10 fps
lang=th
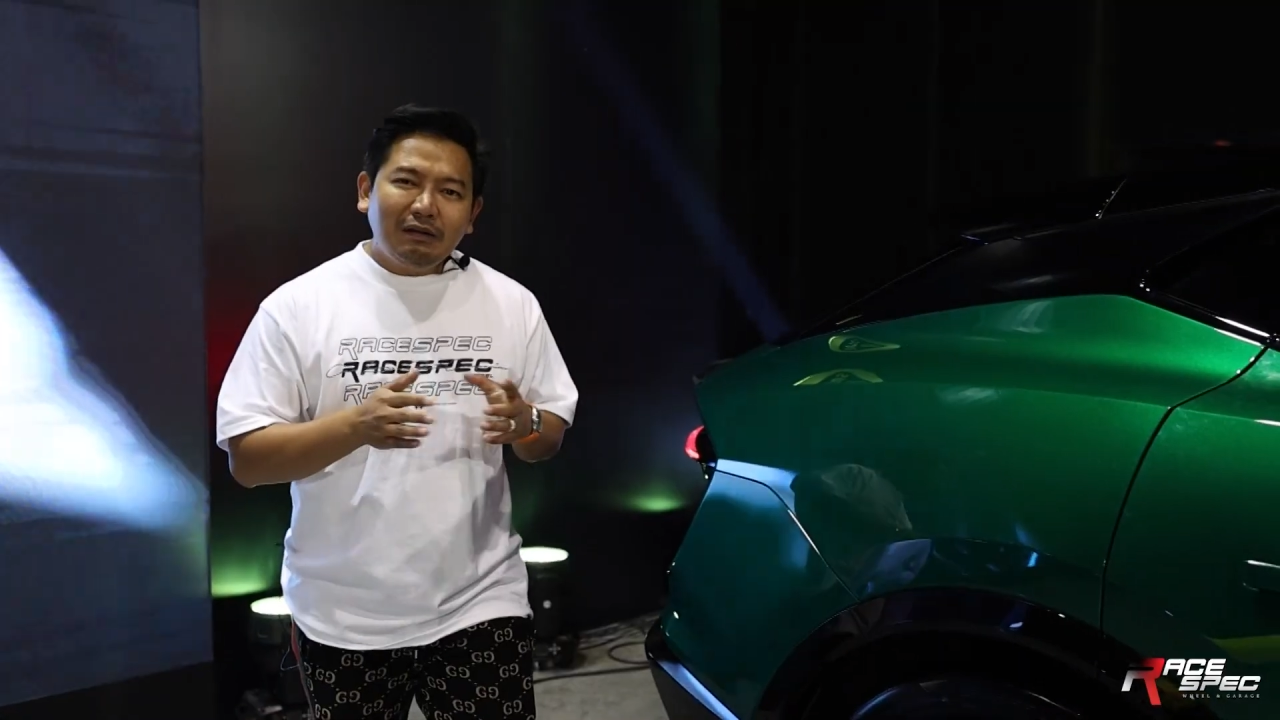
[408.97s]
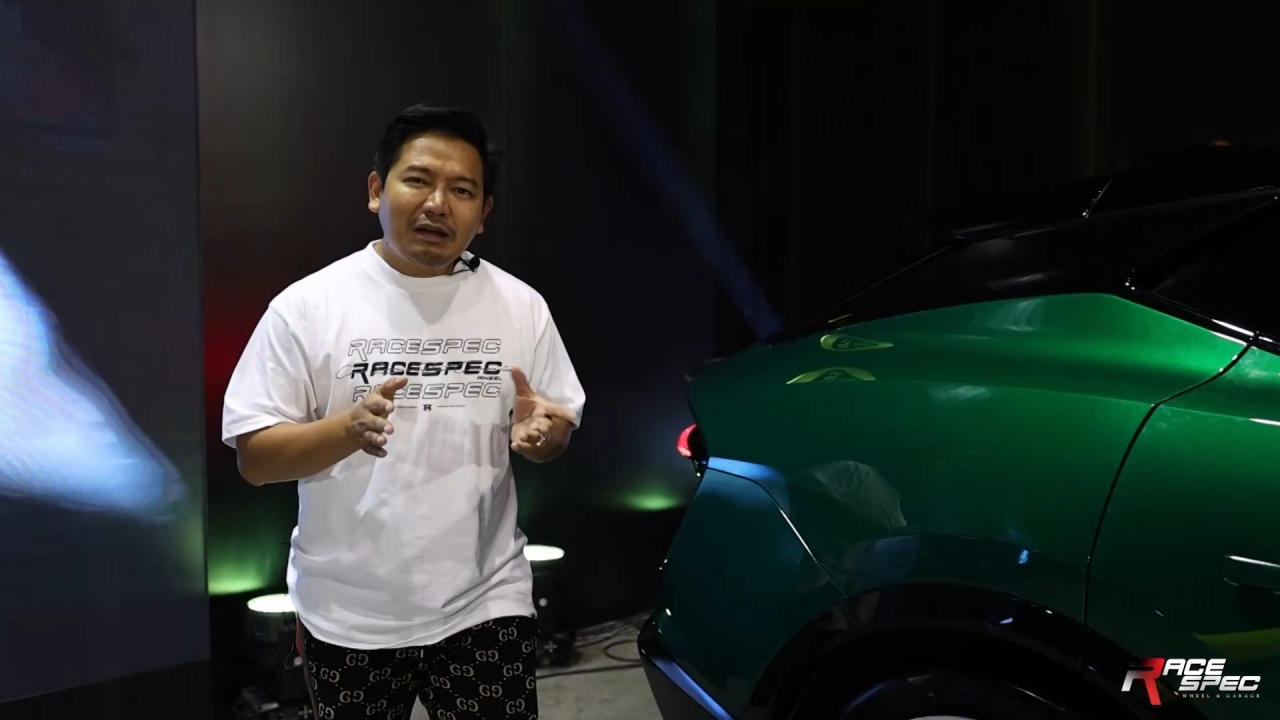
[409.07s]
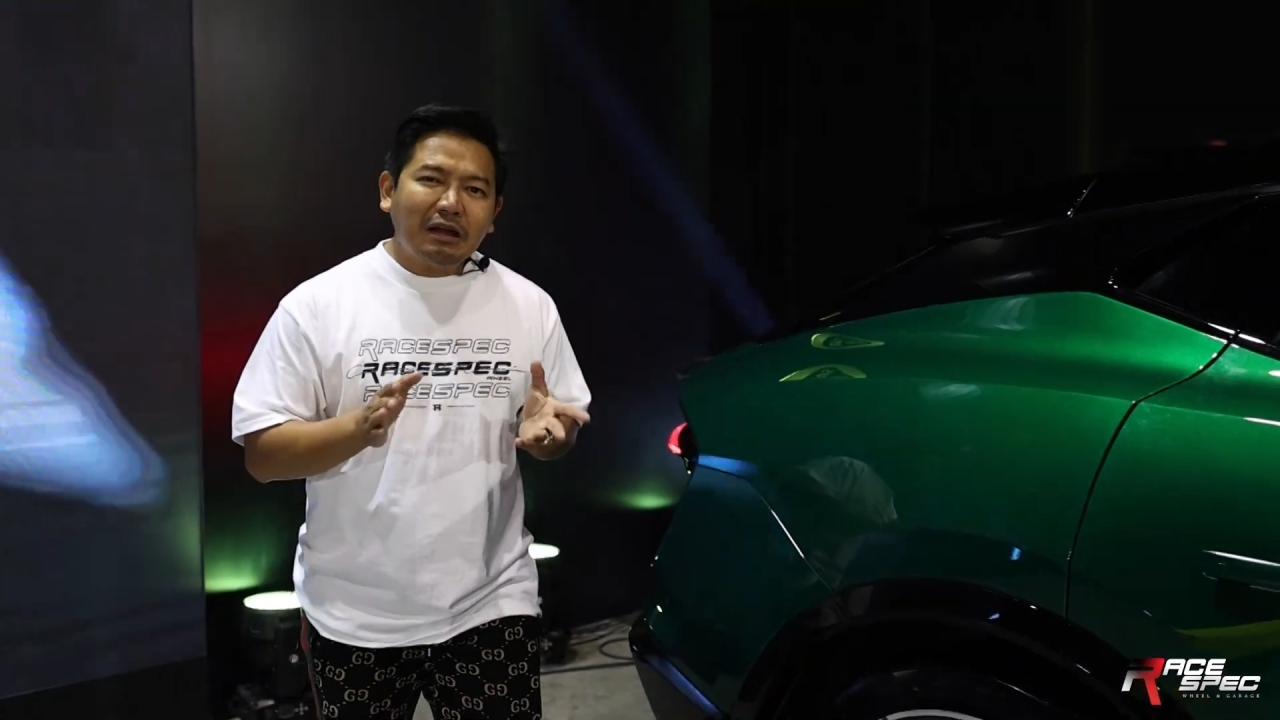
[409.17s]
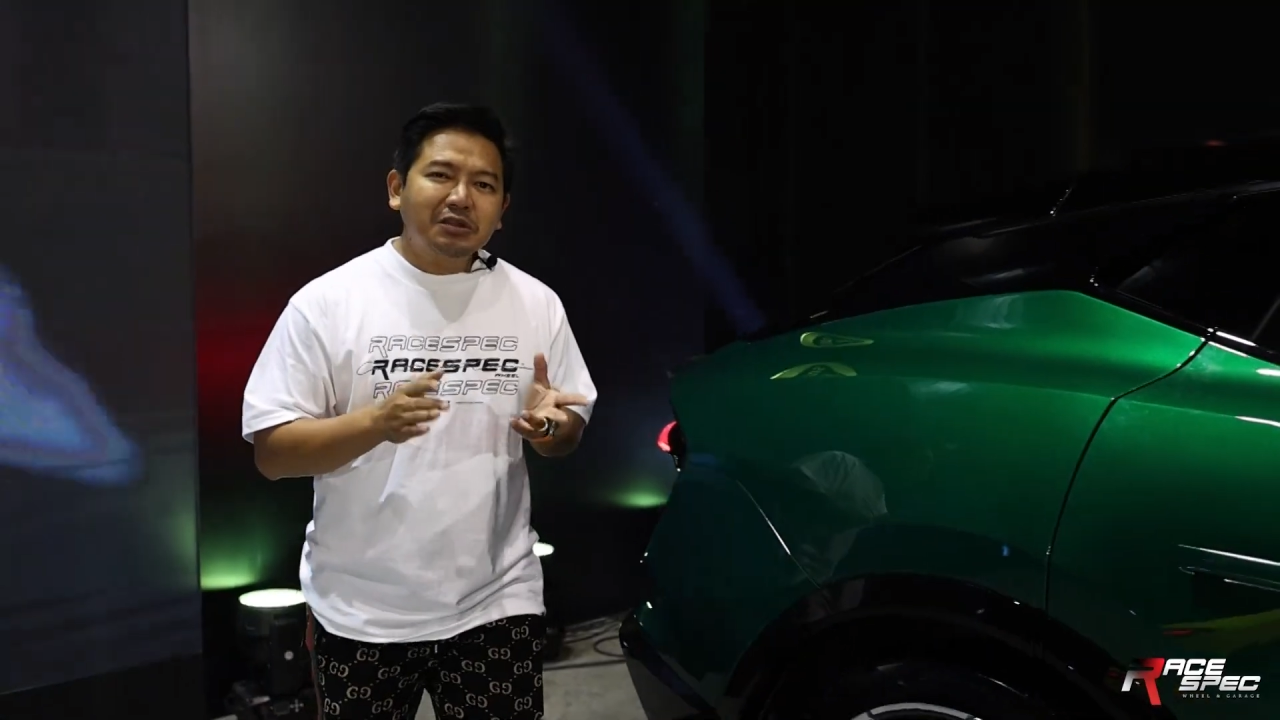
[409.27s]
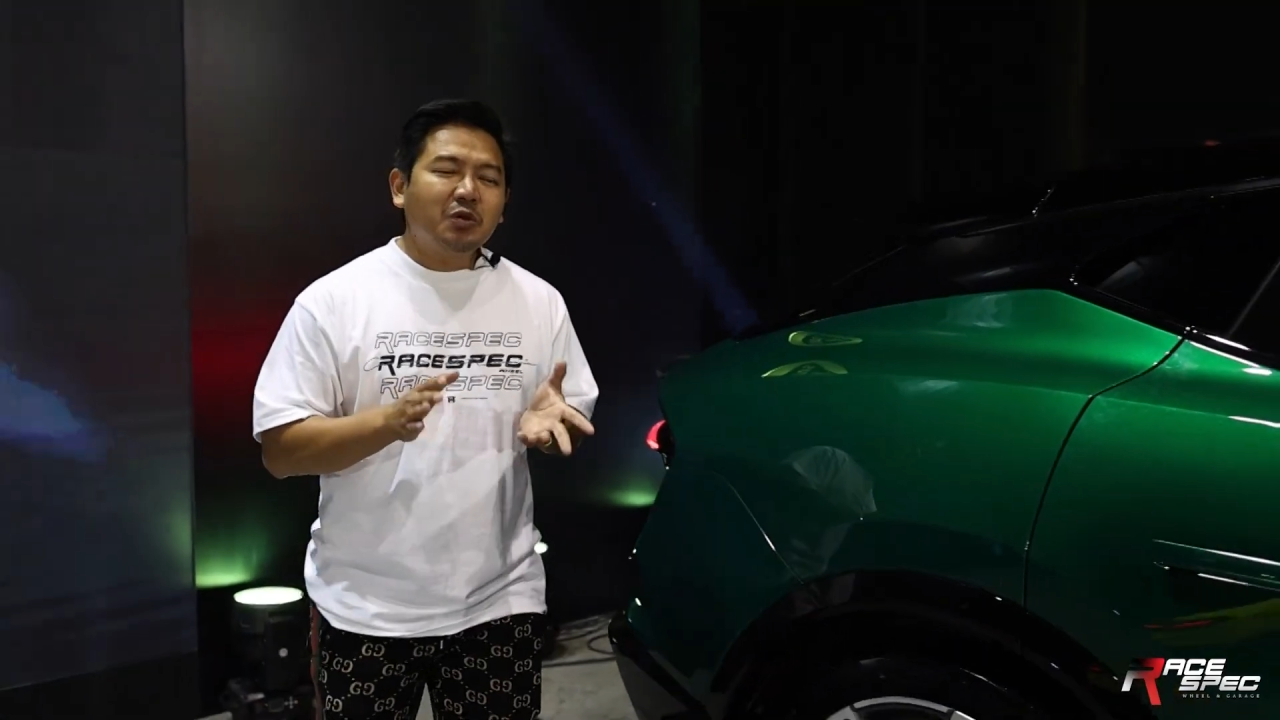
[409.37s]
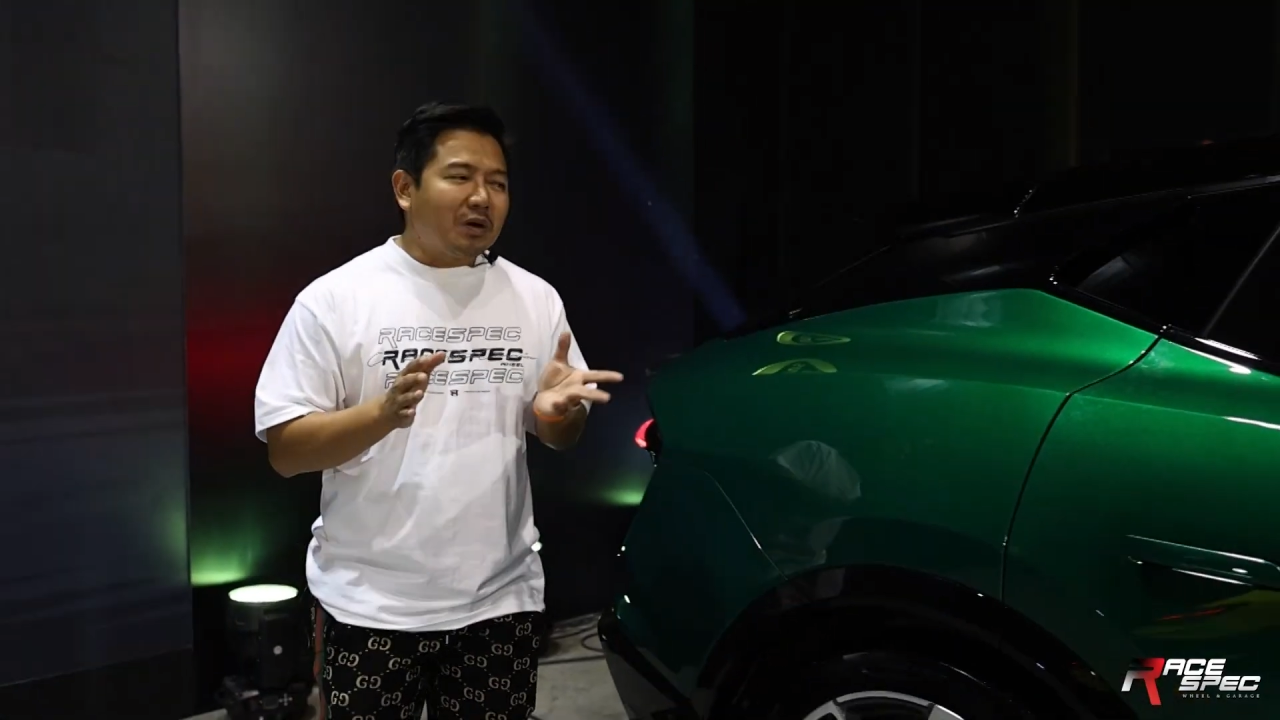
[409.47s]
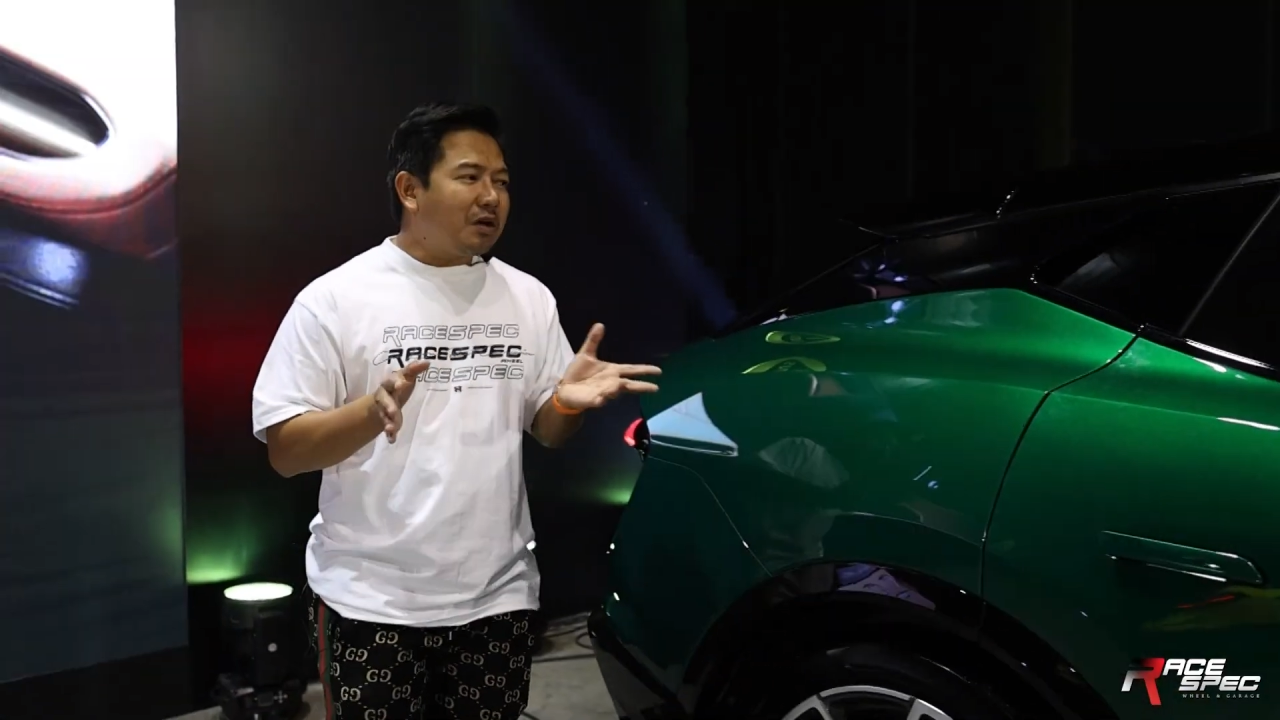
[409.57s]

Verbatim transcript: นี่แค่ส่วน